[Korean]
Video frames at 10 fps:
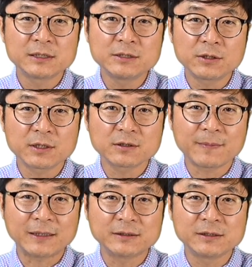신청해서
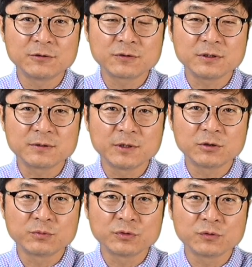받으실 수
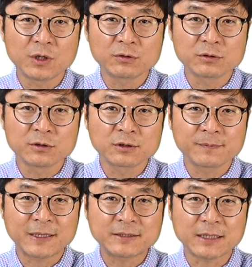있음에도 불구하고
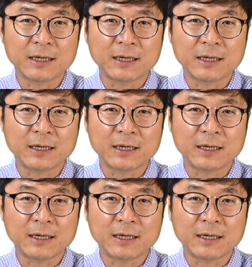그거를 받지